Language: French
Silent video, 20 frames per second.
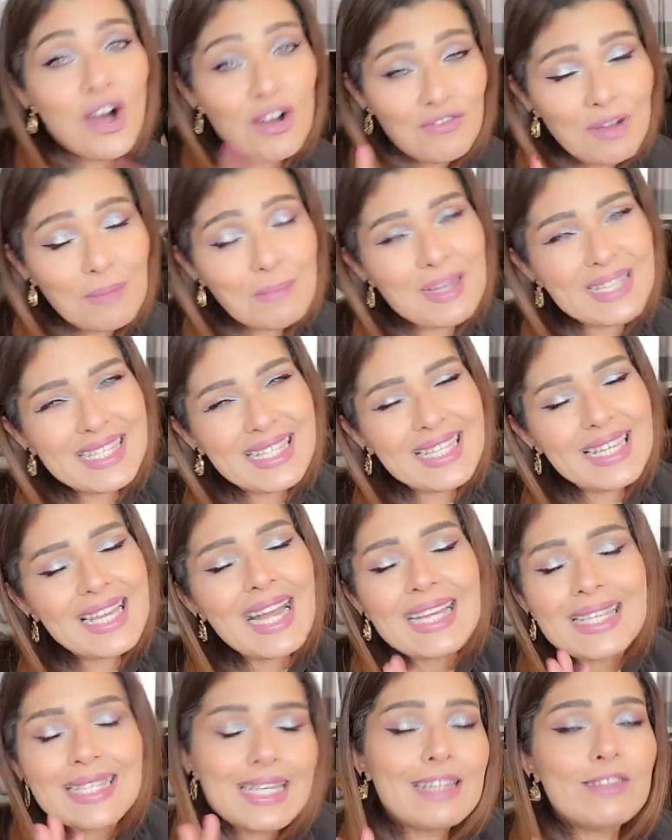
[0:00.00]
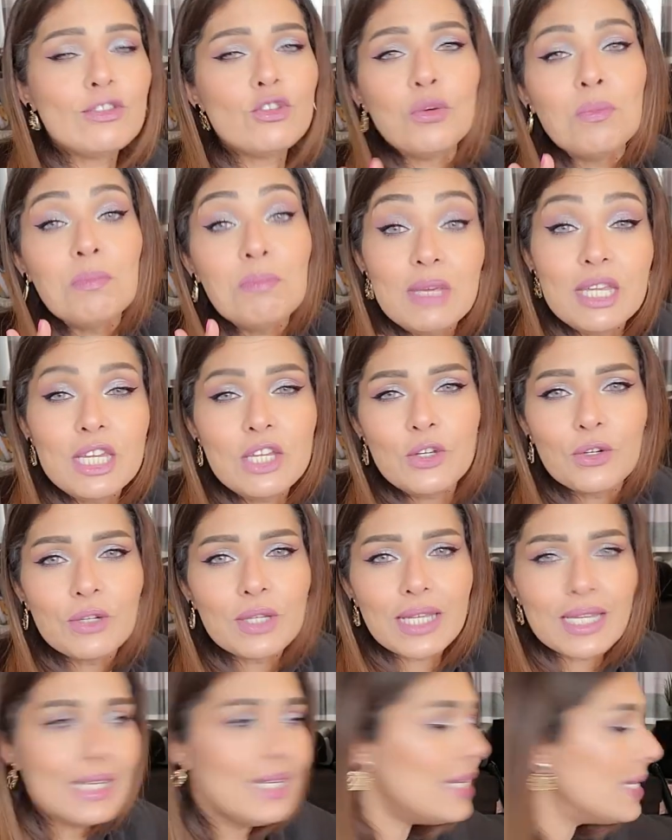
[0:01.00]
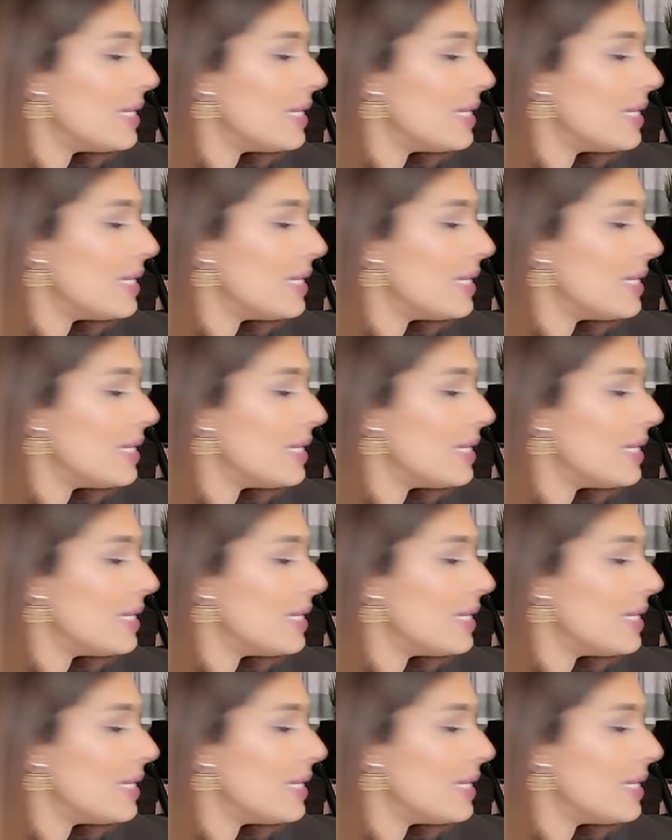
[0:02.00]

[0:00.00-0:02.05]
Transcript: On va passer à cette mignonnerie,